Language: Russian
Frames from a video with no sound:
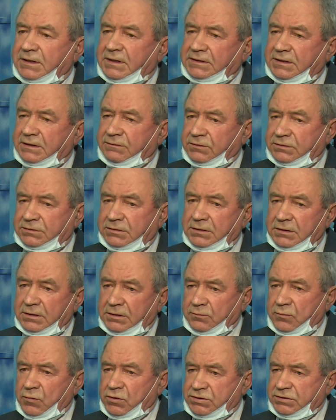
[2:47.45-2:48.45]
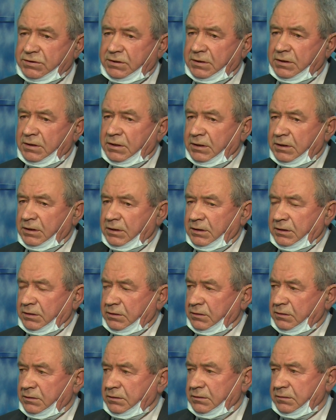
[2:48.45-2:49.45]
Это вот можно
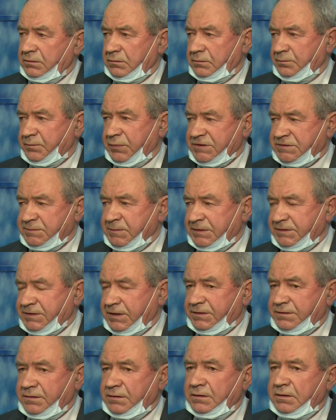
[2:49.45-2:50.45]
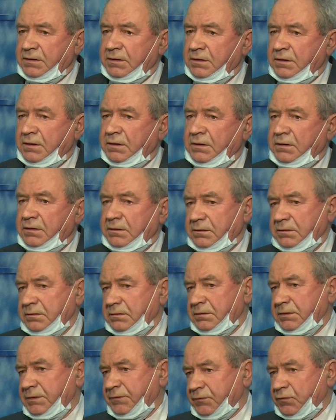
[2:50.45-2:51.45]
э, посмотреть э,
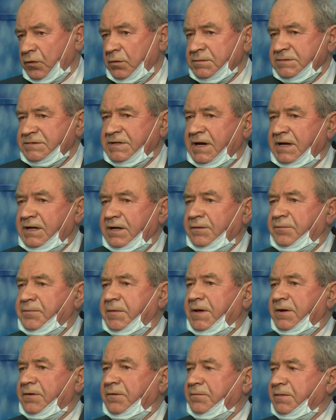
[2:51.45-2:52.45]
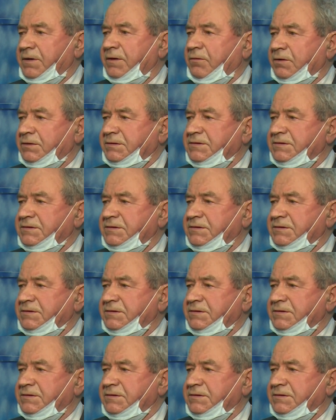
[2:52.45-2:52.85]
и в том зале в первом, и вот